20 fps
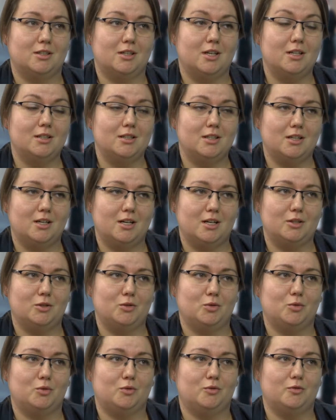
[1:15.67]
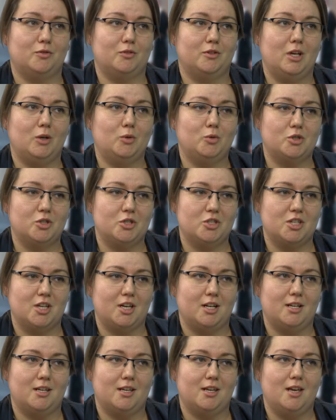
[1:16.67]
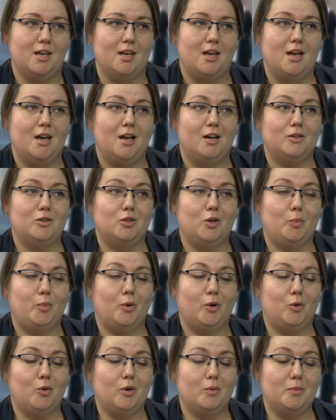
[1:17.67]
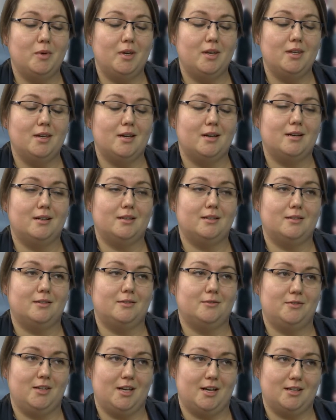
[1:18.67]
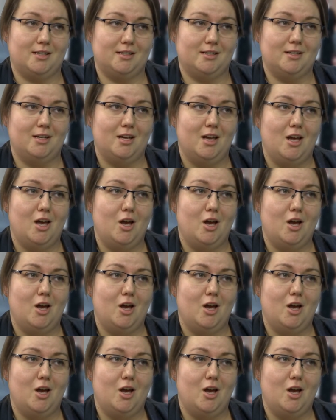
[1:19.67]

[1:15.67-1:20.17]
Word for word: katechetów, nauczycieli do pogłębienia wiary